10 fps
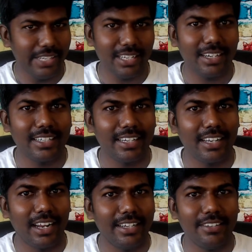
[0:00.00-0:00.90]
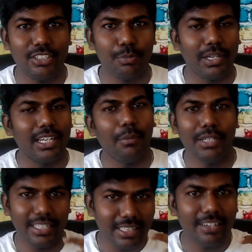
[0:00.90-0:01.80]
வீட்டில் இருக்க டெக் ஐடியா வச்சு பண்ணிடலாம்
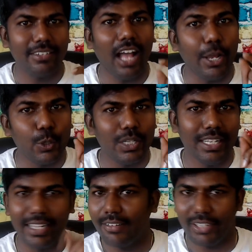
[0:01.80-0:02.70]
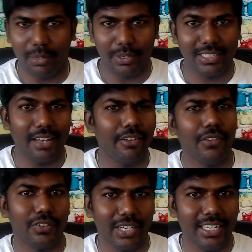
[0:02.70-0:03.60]
பட் இதுக்கு வந்து அயோடின் லிக்விட் நமக்கு தேவை
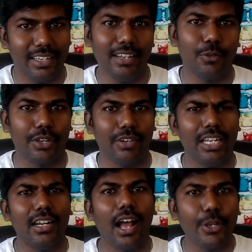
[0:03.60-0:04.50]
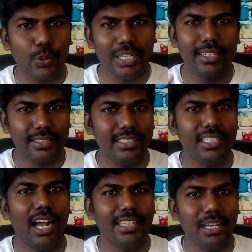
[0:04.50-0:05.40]
வேறு வழி இல்லை ஓகேவா இல்லைனா அயோடின்
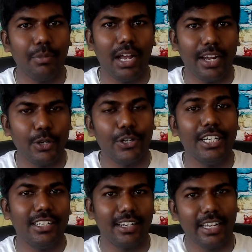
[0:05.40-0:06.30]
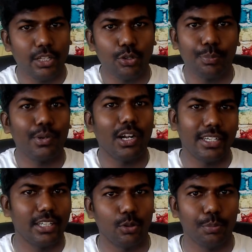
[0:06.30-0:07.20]
ரிச் அதிகமாக அயோடின் இருக்குது ஏதாவது ஒரு
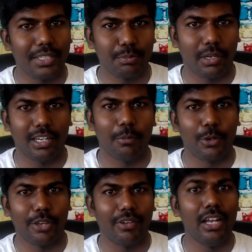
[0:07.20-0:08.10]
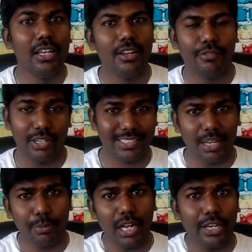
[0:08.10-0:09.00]
ப்ராடக்ட்டை கூட மிக்ஸ் பண்ணலாம் ஓகேவா ஃபார்
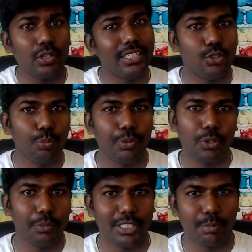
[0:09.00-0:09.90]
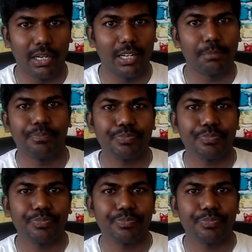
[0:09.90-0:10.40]
எக்ஸாம்பிள் அயோடைஸ்ட் உப்பு கூட மிக்ஸ் பண்ணலாம்